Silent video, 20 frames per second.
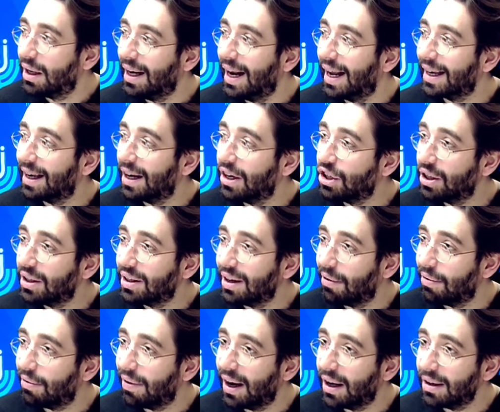Il a mhm. caché
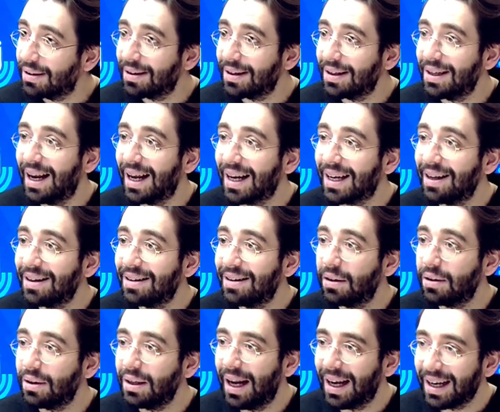sa face, il a
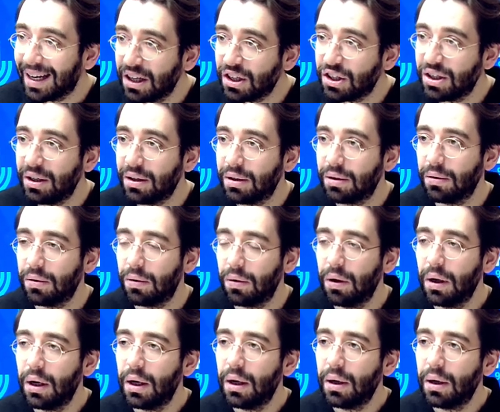caché, il a caché son,